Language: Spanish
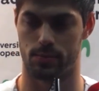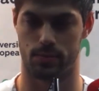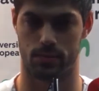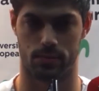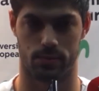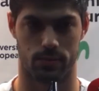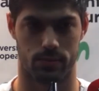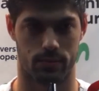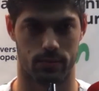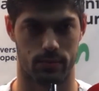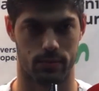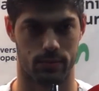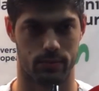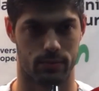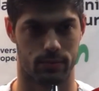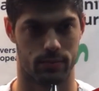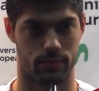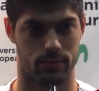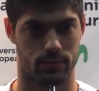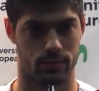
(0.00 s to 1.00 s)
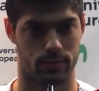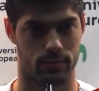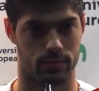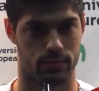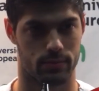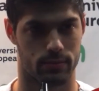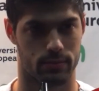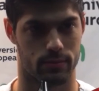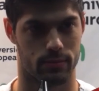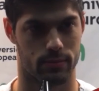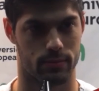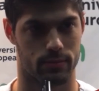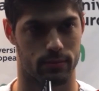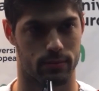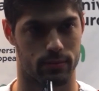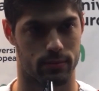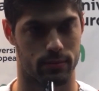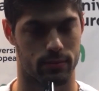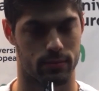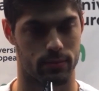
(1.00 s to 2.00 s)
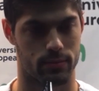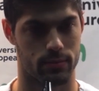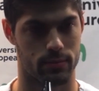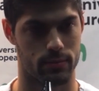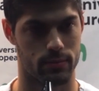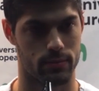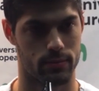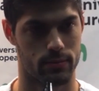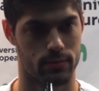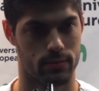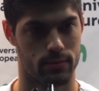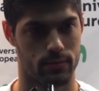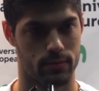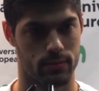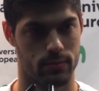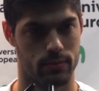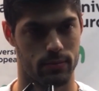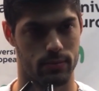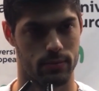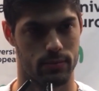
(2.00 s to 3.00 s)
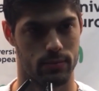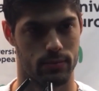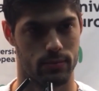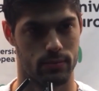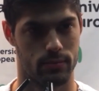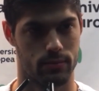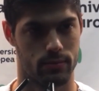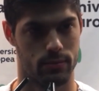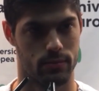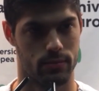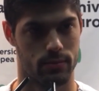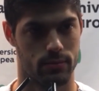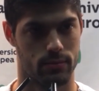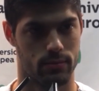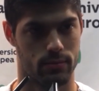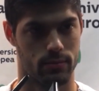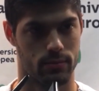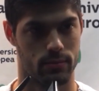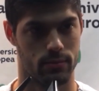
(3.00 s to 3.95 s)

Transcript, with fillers: Mucha ventaja en la segunda parte. ¿Encontrar algún punto débil en el Málaga?